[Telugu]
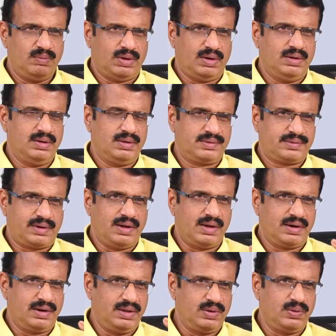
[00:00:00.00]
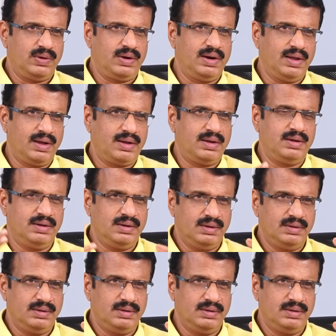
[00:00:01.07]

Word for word: ఒక స్టార్ హీరోయిన్ లాగా